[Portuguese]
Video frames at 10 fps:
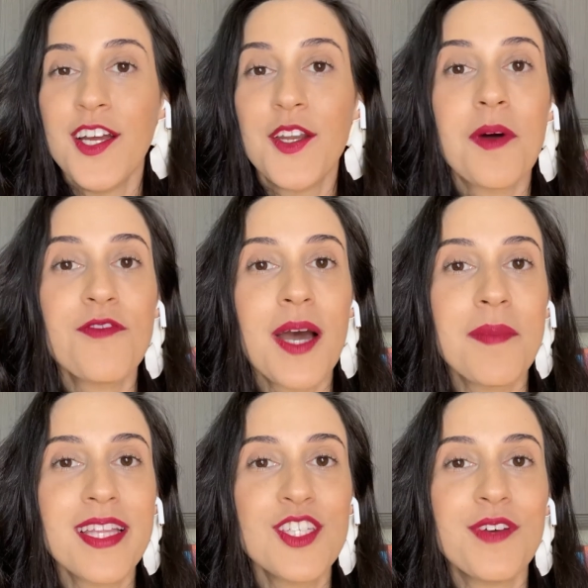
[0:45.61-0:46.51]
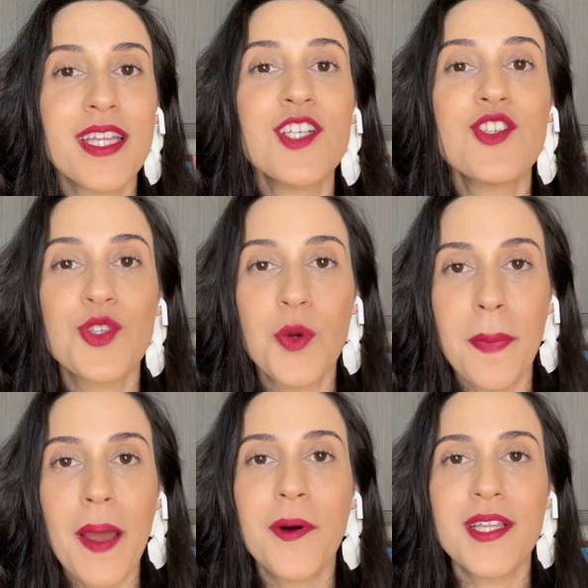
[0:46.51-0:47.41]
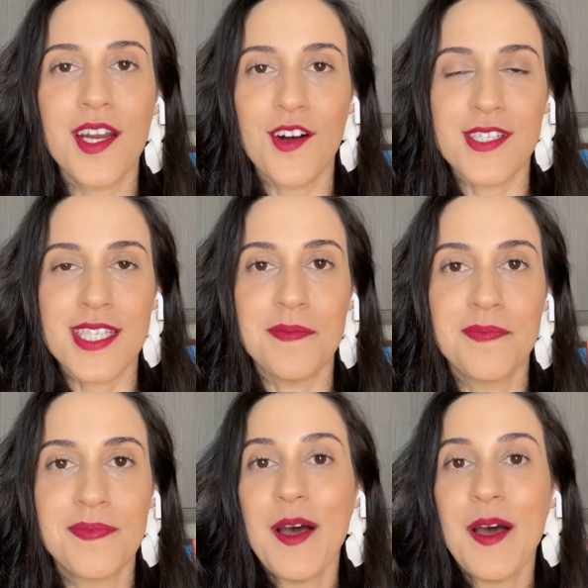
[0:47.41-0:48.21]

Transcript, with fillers: numa ferramenta de vendas super poderosa.